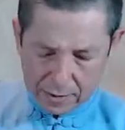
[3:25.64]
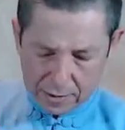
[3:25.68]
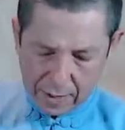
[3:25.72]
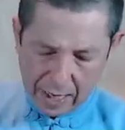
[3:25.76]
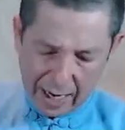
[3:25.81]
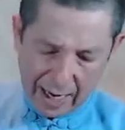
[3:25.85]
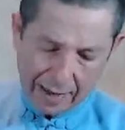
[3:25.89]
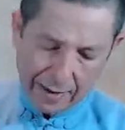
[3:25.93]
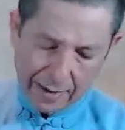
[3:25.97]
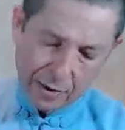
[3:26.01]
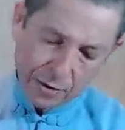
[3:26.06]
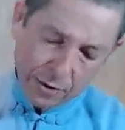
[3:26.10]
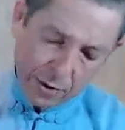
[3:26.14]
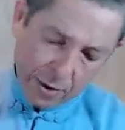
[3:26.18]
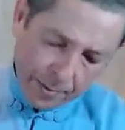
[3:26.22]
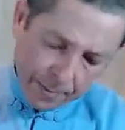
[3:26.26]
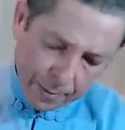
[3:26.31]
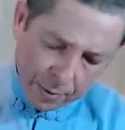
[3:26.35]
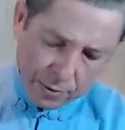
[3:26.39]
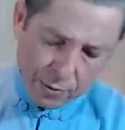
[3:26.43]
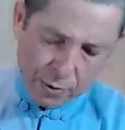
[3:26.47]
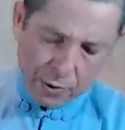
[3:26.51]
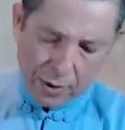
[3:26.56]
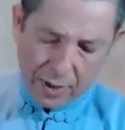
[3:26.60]
Hay otros
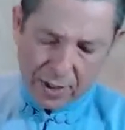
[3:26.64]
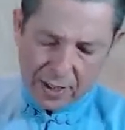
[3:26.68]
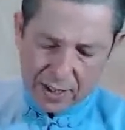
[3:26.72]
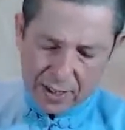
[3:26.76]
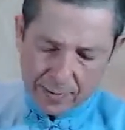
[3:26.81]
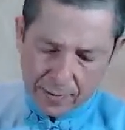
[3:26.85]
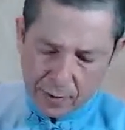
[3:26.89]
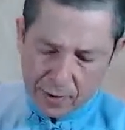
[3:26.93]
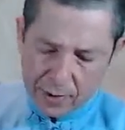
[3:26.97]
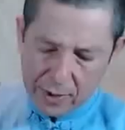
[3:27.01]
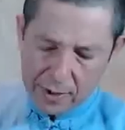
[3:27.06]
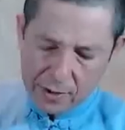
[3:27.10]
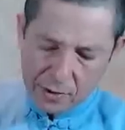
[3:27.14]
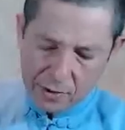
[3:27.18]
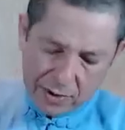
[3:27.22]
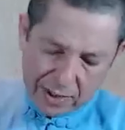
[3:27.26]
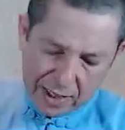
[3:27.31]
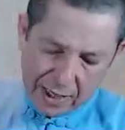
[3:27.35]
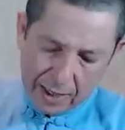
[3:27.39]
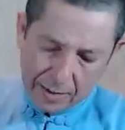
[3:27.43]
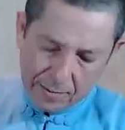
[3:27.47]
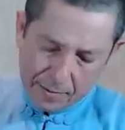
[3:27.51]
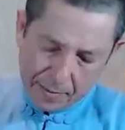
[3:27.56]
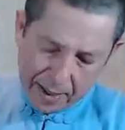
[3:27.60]
puntos que se pueden
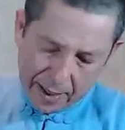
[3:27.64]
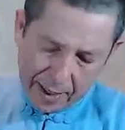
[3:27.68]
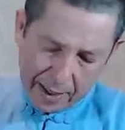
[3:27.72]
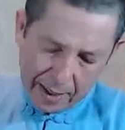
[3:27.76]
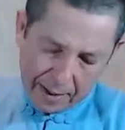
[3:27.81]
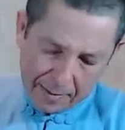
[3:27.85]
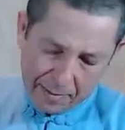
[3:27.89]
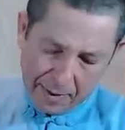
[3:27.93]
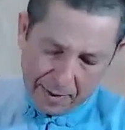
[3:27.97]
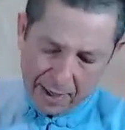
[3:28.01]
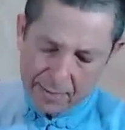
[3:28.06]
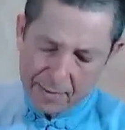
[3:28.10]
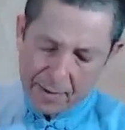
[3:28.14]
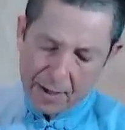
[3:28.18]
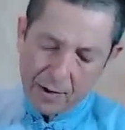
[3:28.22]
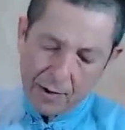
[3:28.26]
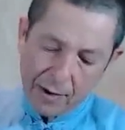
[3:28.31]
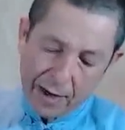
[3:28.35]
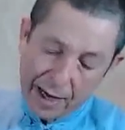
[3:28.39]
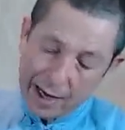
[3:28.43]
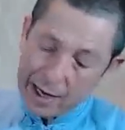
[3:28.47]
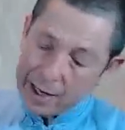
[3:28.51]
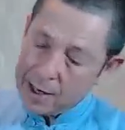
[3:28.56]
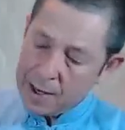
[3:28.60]
usar para,
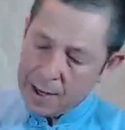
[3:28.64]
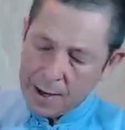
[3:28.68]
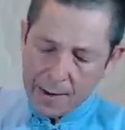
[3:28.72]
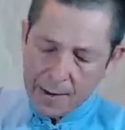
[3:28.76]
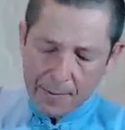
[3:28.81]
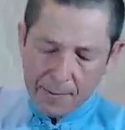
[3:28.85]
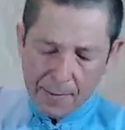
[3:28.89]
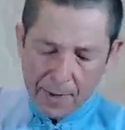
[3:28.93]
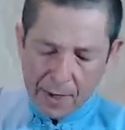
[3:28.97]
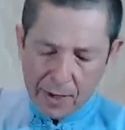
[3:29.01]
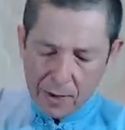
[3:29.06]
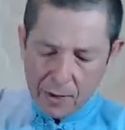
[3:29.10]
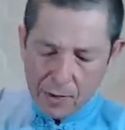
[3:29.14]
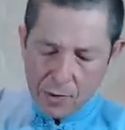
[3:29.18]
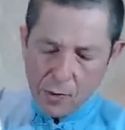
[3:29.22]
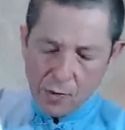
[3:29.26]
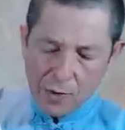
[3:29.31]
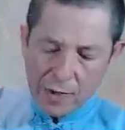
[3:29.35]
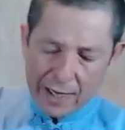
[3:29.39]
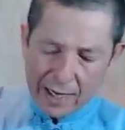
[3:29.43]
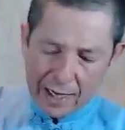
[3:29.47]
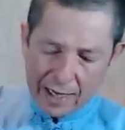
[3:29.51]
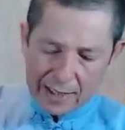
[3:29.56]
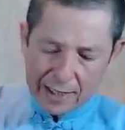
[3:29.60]
mejorar, pero
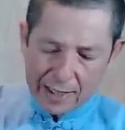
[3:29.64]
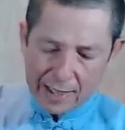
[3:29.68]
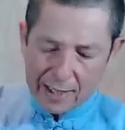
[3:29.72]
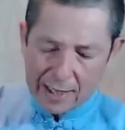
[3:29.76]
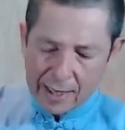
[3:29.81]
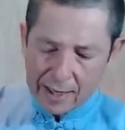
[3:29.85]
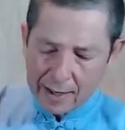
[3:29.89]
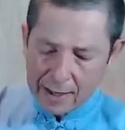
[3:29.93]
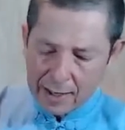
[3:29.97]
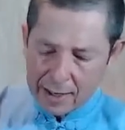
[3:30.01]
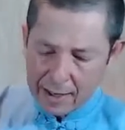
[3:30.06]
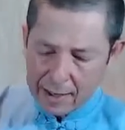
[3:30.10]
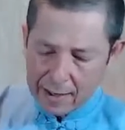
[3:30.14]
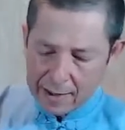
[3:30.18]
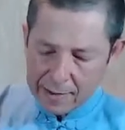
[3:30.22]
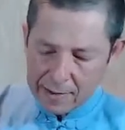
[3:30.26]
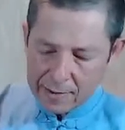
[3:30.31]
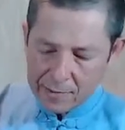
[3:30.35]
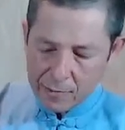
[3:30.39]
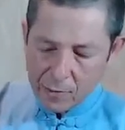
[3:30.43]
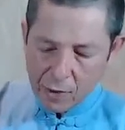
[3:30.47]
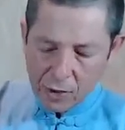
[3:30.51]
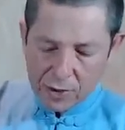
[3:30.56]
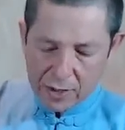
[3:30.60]
nunca se da
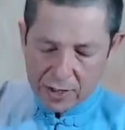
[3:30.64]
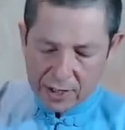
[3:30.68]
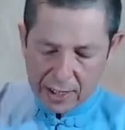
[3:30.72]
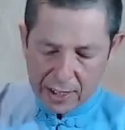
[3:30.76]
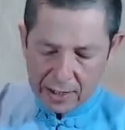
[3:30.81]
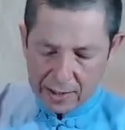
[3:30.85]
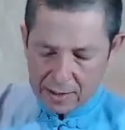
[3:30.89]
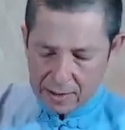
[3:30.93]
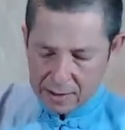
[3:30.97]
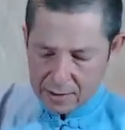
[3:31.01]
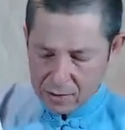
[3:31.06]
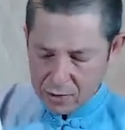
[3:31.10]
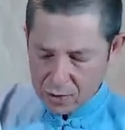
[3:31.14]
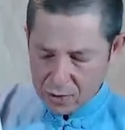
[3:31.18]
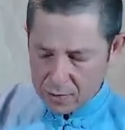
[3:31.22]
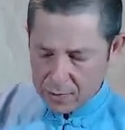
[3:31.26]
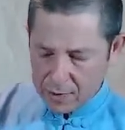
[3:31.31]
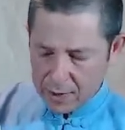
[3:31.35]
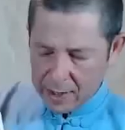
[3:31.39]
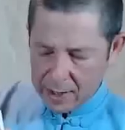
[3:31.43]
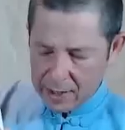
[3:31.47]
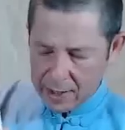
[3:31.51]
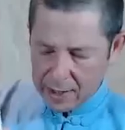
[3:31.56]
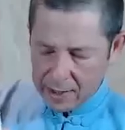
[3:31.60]
moxa
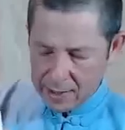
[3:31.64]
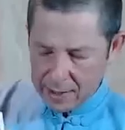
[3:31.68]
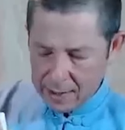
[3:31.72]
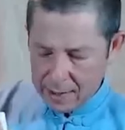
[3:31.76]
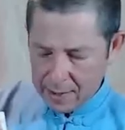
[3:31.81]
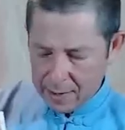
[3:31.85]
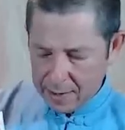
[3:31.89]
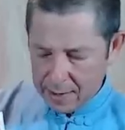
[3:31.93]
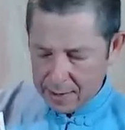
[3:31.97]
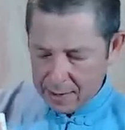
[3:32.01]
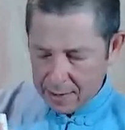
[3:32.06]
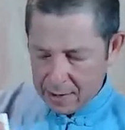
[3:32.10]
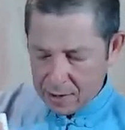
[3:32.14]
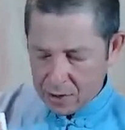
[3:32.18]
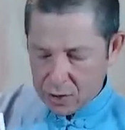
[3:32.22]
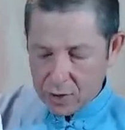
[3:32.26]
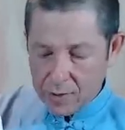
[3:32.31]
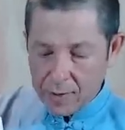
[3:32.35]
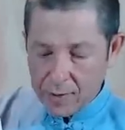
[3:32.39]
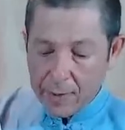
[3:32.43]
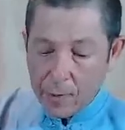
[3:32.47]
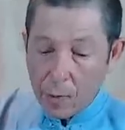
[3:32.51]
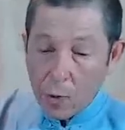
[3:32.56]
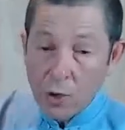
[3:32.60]
sobre,
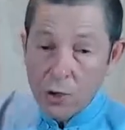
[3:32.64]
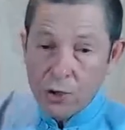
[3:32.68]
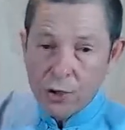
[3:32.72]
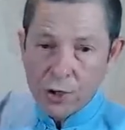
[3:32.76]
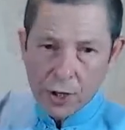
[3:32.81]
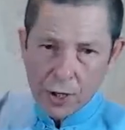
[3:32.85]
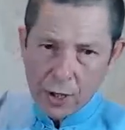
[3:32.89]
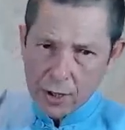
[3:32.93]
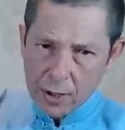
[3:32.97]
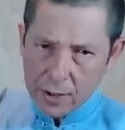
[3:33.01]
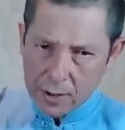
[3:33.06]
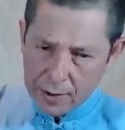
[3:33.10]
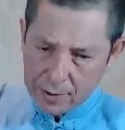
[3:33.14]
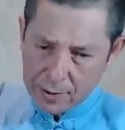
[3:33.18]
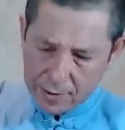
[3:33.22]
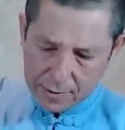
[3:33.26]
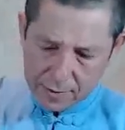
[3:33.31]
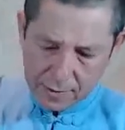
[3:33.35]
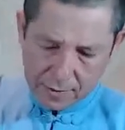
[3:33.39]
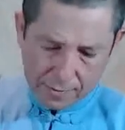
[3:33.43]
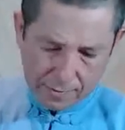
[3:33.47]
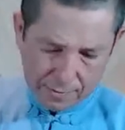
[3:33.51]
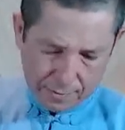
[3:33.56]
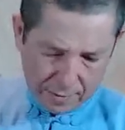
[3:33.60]
sobre bultos
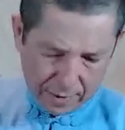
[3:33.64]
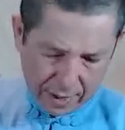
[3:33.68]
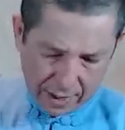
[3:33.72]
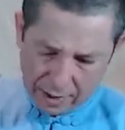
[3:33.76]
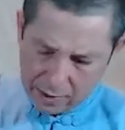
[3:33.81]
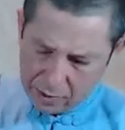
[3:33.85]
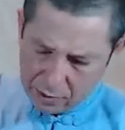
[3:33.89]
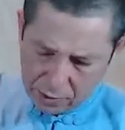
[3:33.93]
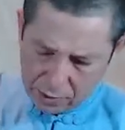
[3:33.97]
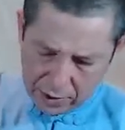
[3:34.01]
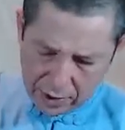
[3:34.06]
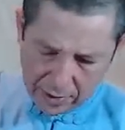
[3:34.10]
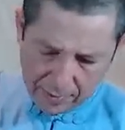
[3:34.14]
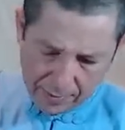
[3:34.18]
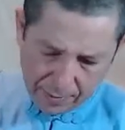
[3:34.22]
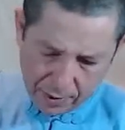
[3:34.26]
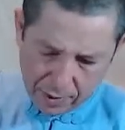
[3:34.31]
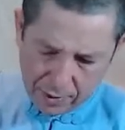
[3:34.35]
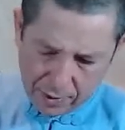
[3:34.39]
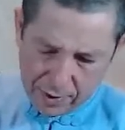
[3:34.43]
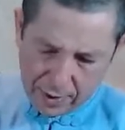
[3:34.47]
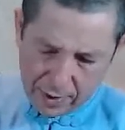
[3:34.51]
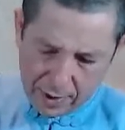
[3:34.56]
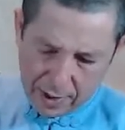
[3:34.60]
de ningún
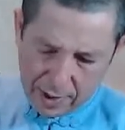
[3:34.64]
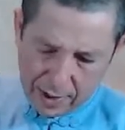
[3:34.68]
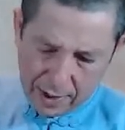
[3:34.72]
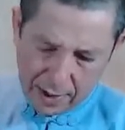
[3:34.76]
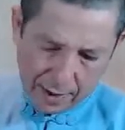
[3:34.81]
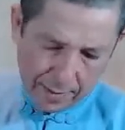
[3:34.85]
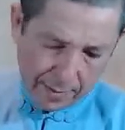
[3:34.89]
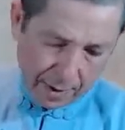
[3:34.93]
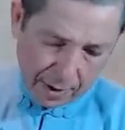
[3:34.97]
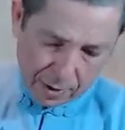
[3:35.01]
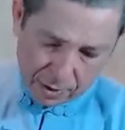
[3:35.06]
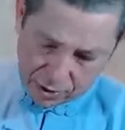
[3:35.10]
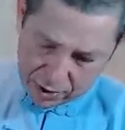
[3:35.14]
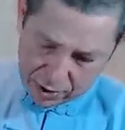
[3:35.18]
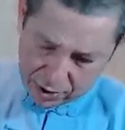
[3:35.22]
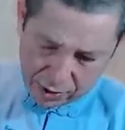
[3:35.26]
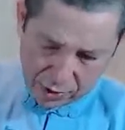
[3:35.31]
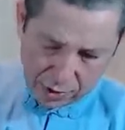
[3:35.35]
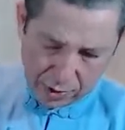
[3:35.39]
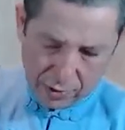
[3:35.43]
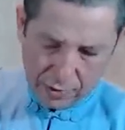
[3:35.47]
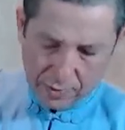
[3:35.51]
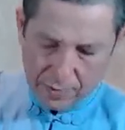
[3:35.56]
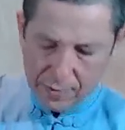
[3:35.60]
tipo, y menos si
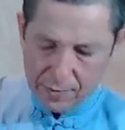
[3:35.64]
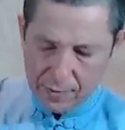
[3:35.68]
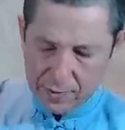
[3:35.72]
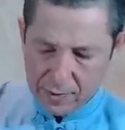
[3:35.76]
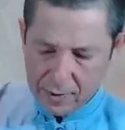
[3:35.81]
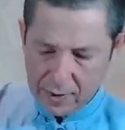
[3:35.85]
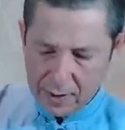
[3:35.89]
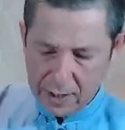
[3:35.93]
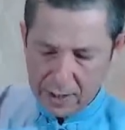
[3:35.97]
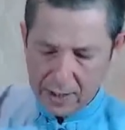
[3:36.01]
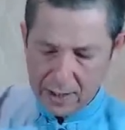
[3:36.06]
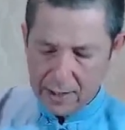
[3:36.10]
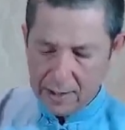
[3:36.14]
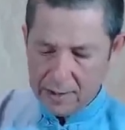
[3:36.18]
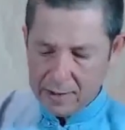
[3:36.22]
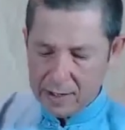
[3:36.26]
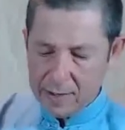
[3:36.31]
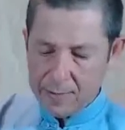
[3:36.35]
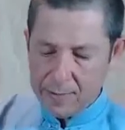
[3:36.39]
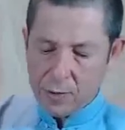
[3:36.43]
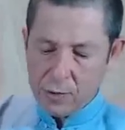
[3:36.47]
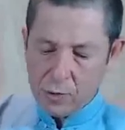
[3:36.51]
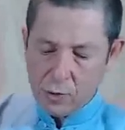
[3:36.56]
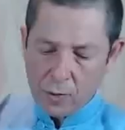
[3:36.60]
son eh,
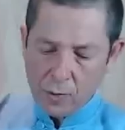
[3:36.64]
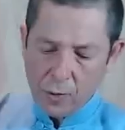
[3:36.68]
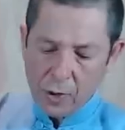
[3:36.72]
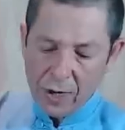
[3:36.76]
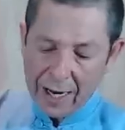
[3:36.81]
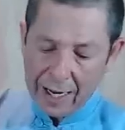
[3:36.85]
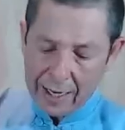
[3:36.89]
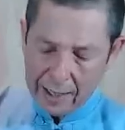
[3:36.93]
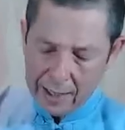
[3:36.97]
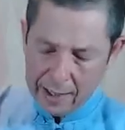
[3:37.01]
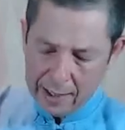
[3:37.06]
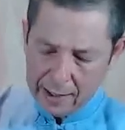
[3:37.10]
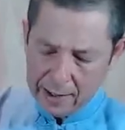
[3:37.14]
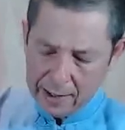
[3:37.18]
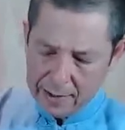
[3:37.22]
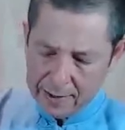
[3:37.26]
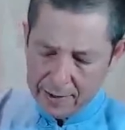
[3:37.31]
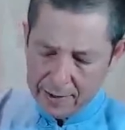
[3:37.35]
tipo tumorales.